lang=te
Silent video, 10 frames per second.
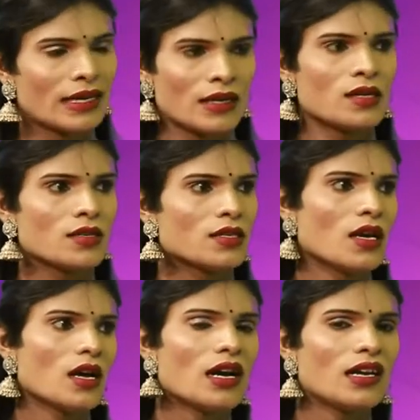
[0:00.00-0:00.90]
డైలాగ్స్
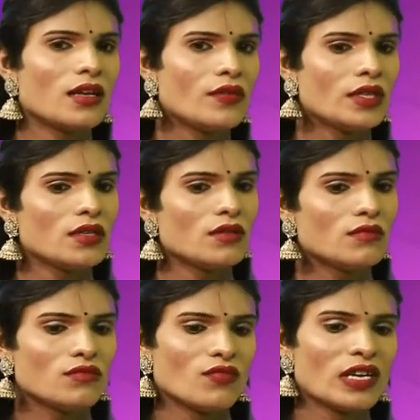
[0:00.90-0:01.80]
అంటే విత్ ఇన్
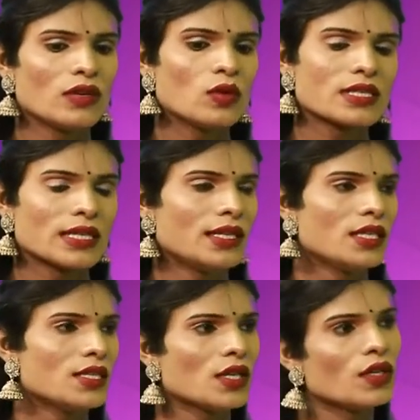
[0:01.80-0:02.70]
వాళ్ళు ఒక స్కిట్
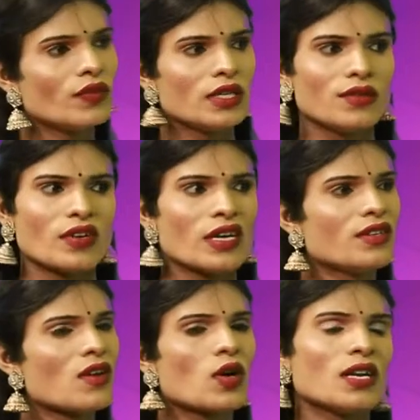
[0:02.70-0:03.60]
ఇచ్చారనుకో విత్ ఇన్
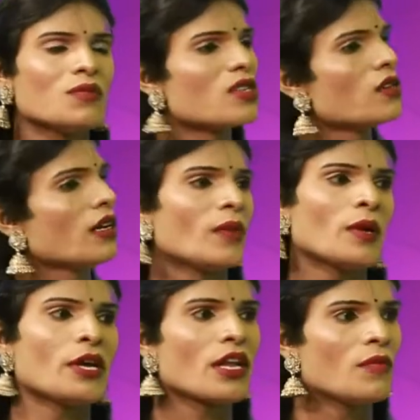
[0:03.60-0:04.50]
ఫైవ్ ఆర్ టెన్ మినిట్స్లో నేను
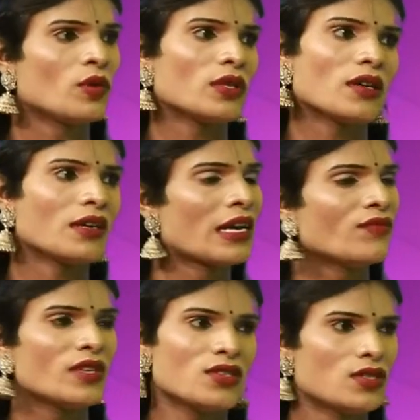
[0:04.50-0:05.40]
ప్రిపేర్ అయిపోతా
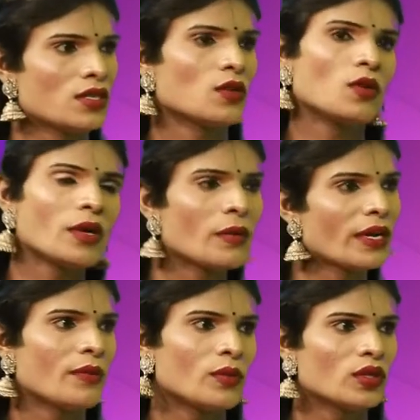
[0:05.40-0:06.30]
టైం వేస్ట్ చేసుకొని
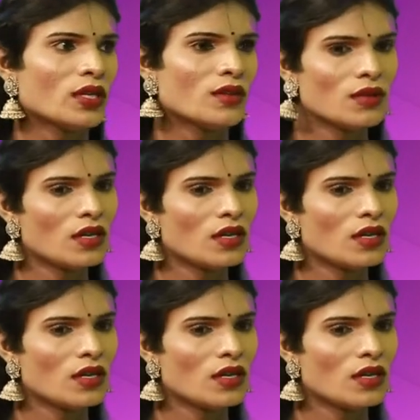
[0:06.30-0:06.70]
ప్రిపేర్ అయిపోతా